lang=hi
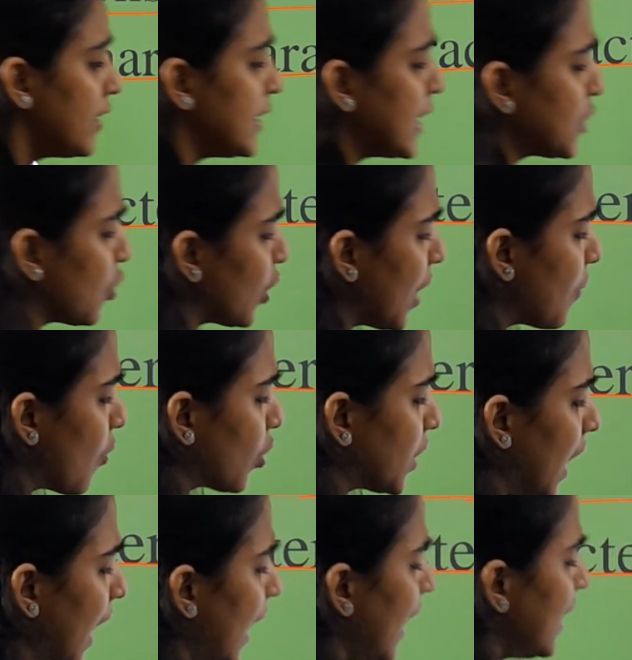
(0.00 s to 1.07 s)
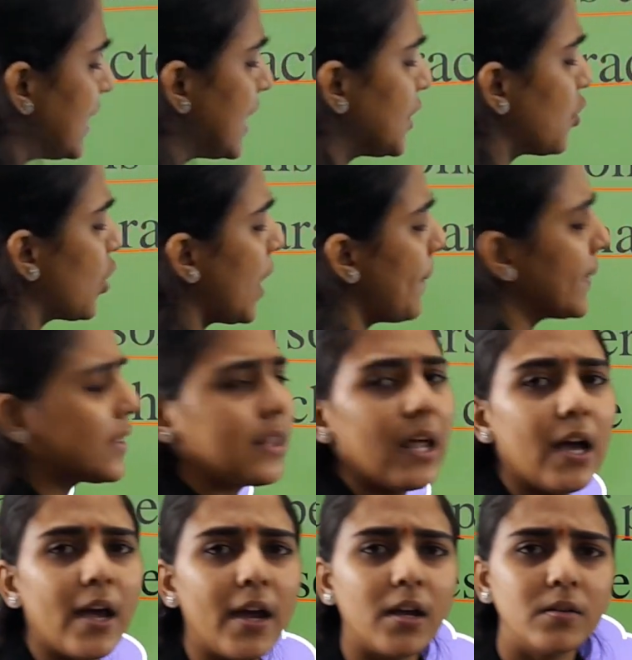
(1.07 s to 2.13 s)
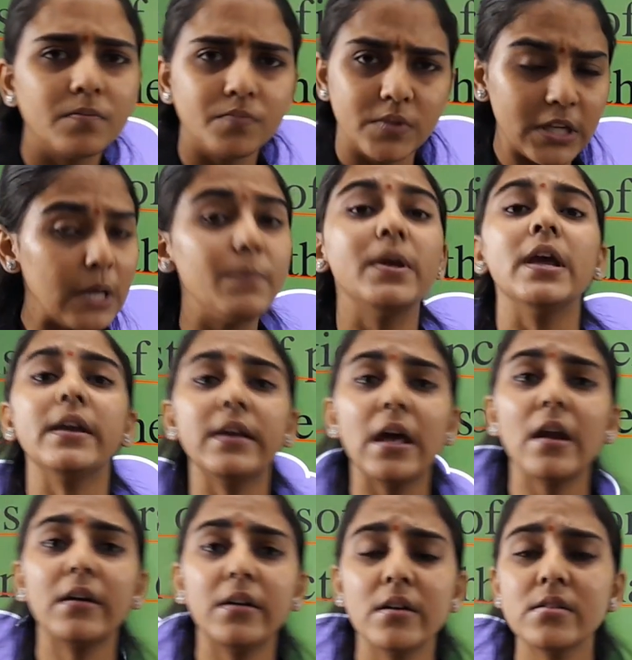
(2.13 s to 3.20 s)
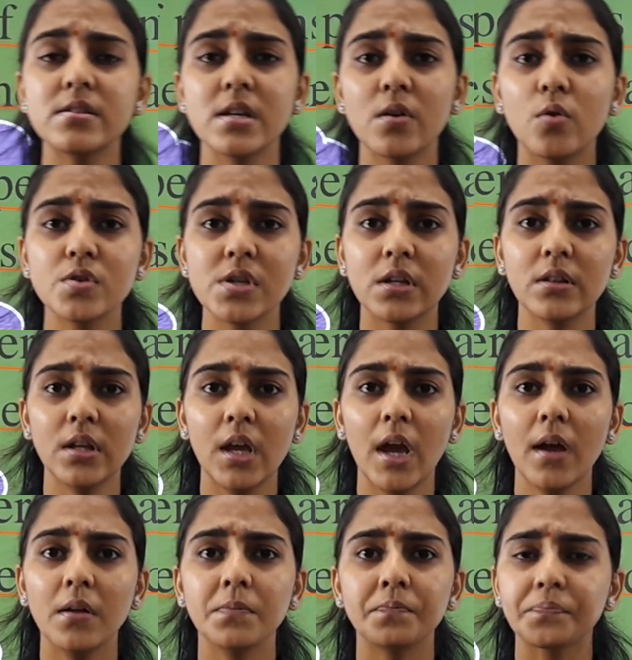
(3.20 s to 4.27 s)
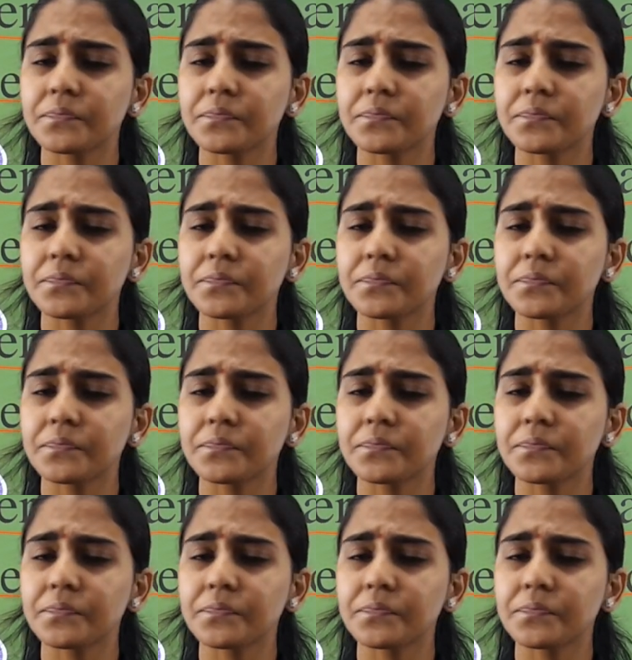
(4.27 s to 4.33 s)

ये थोड़ा मोटा है ये थोड़ा पतला है ये भी एक कैरेक्टरिस्टिक हो सकती है